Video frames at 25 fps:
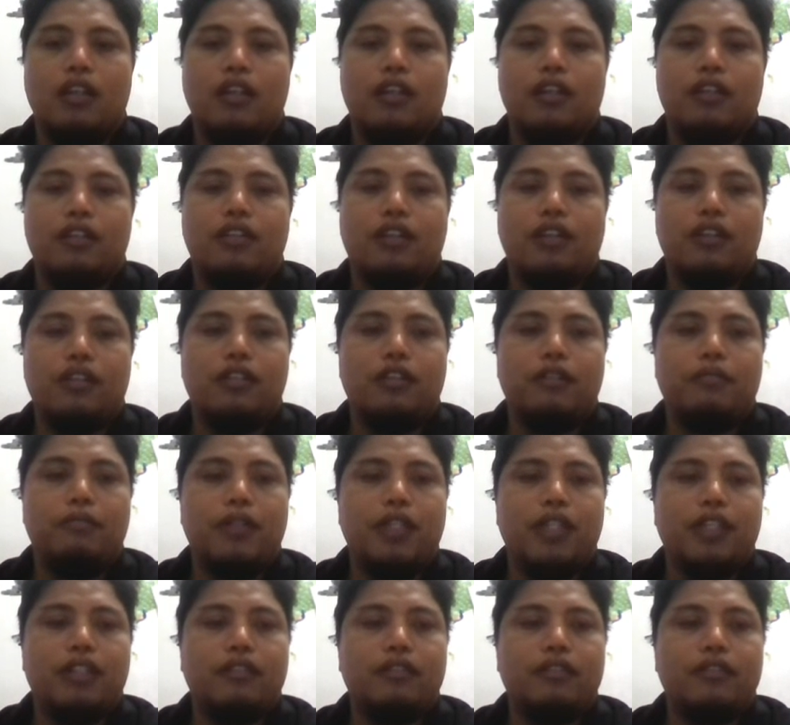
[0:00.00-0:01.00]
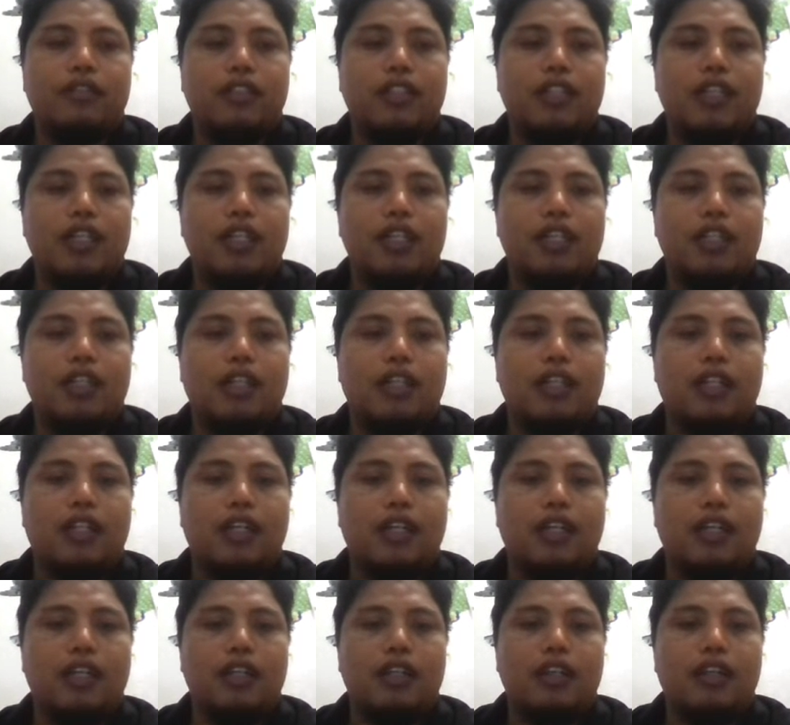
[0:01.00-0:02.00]
Contoh berikutnya
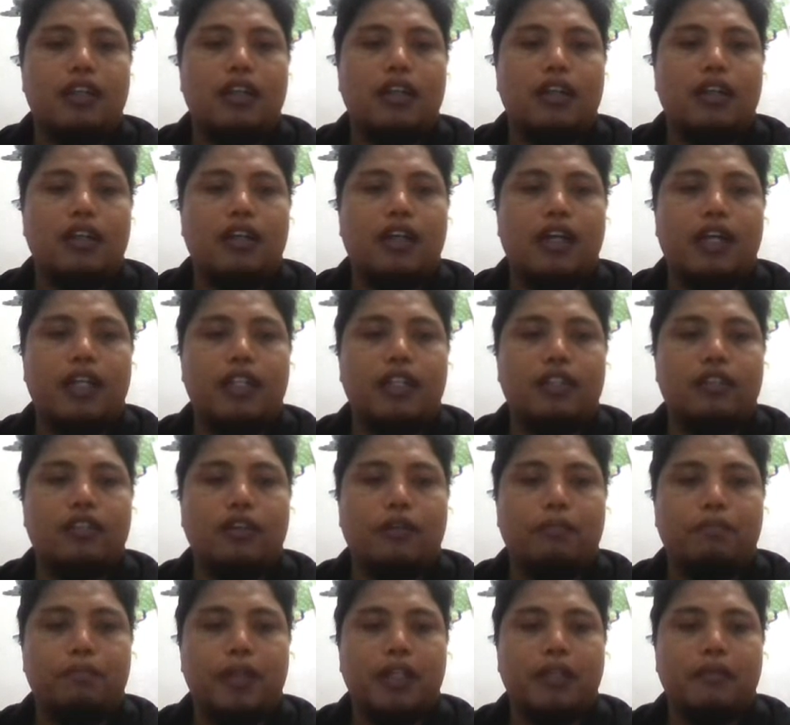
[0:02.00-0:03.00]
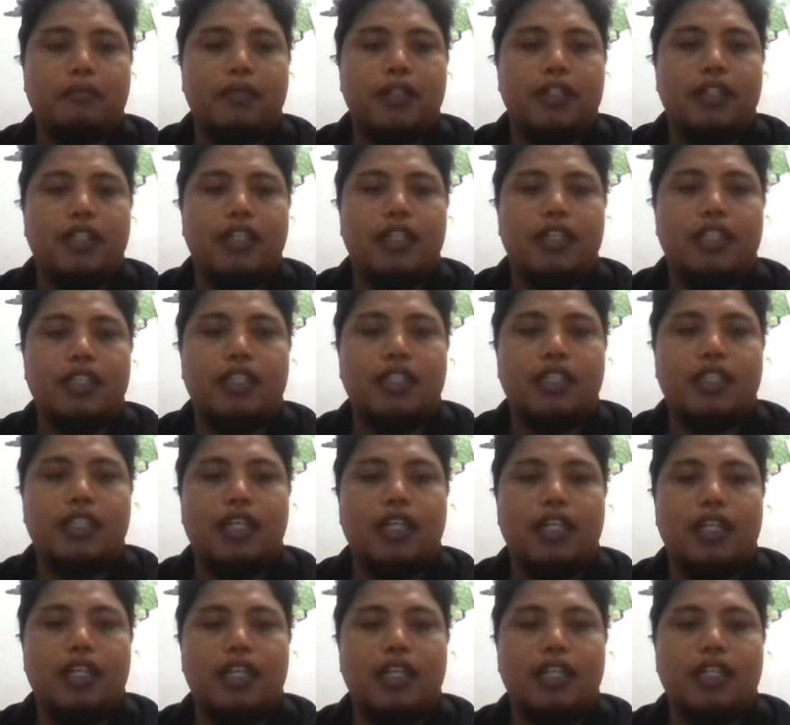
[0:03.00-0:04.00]
adalah eh, ada topik
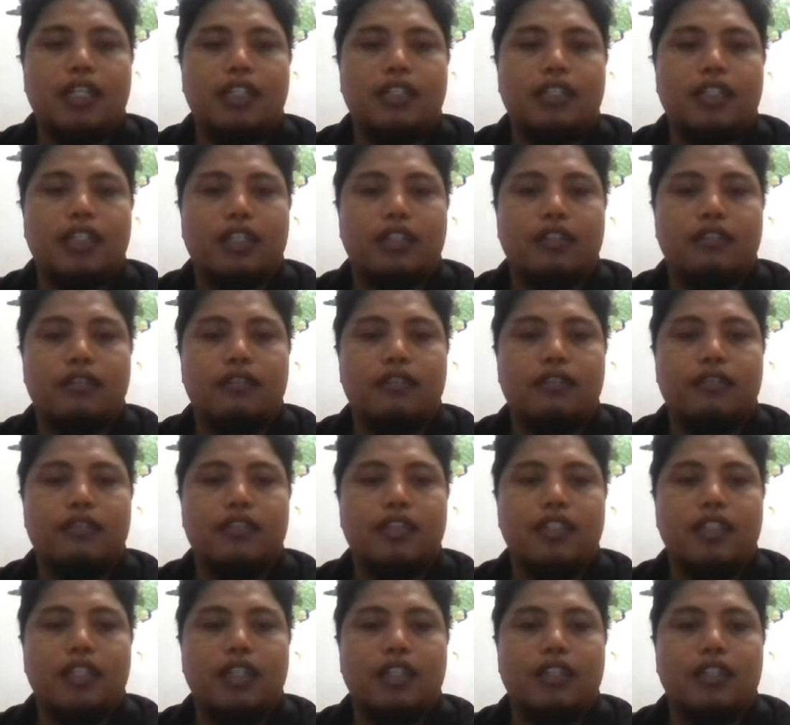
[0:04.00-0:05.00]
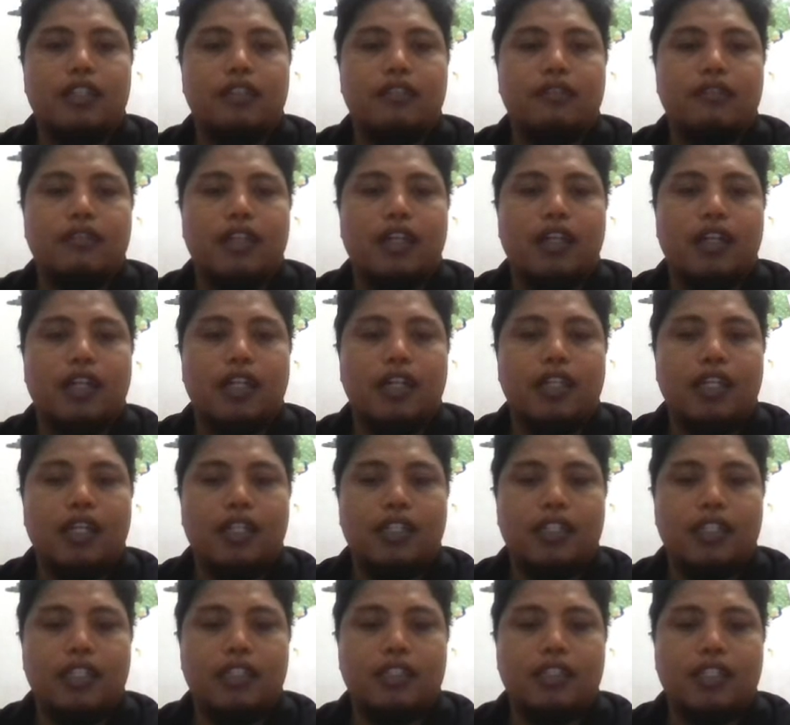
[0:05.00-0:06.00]
penelitian, ada teknologi yang digunakan,
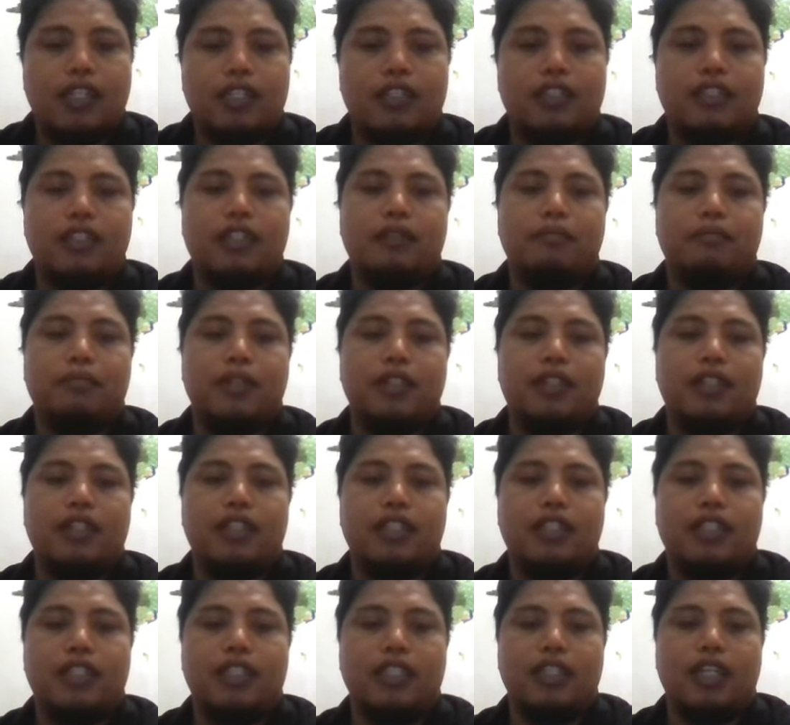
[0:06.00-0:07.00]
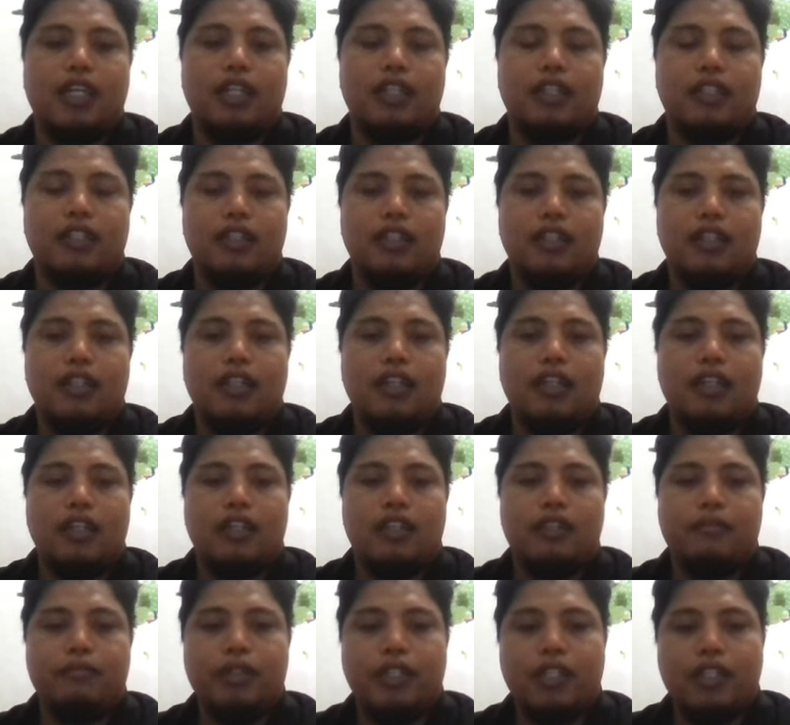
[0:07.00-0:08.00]
ada target penelitian.
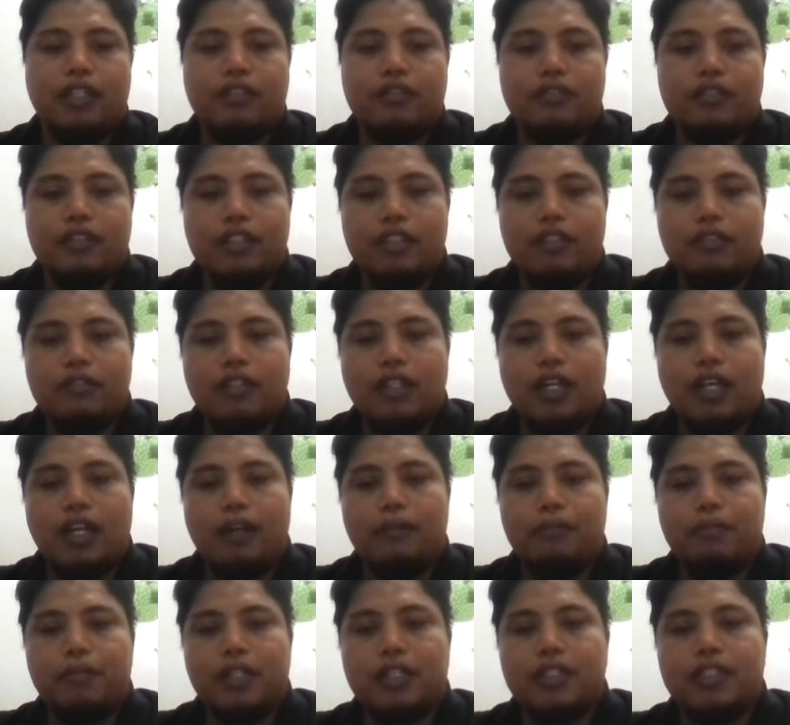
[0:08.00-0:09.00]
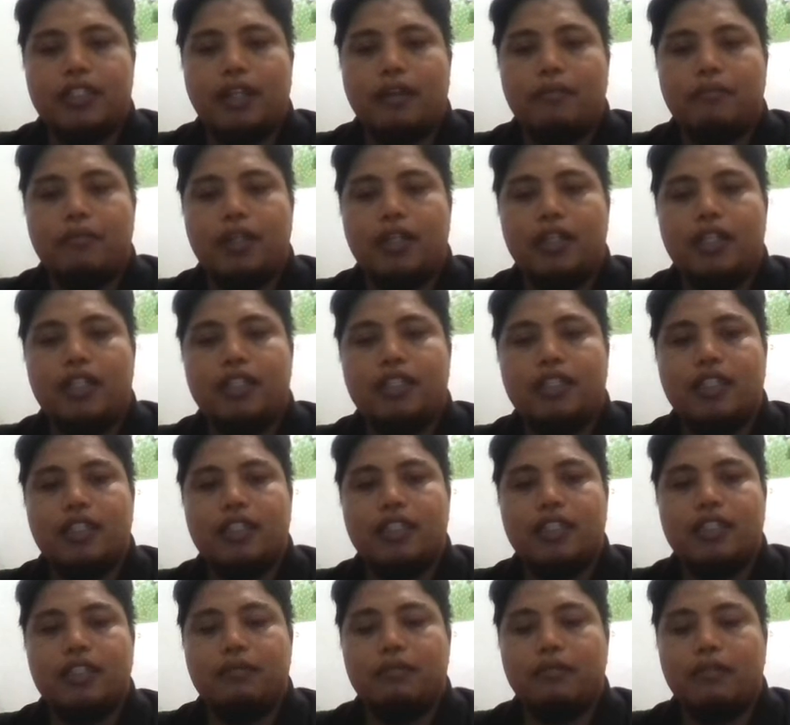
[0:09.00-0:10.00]
Berikutnya juga hampir sama, jadi
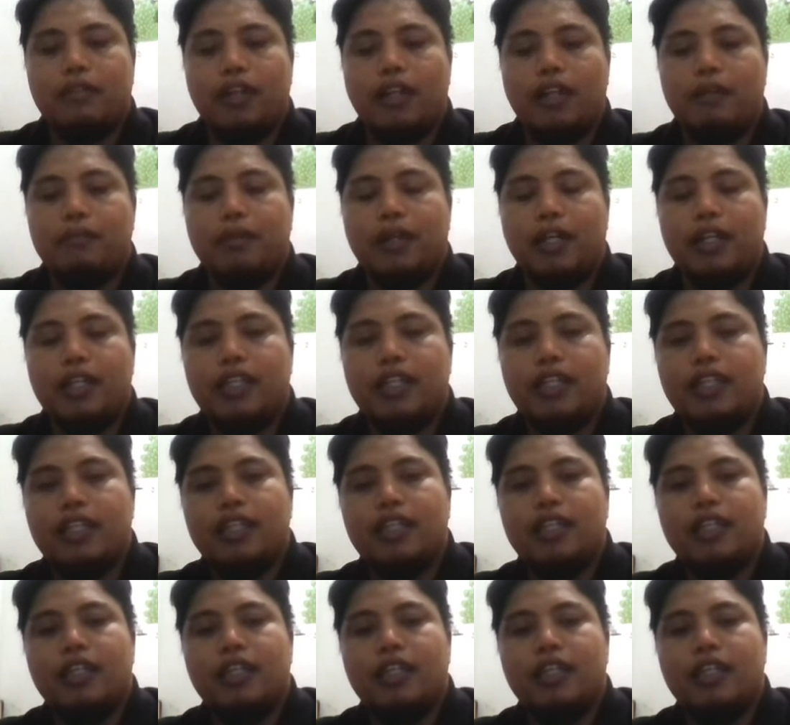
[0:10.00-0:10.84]
dibolak-balik.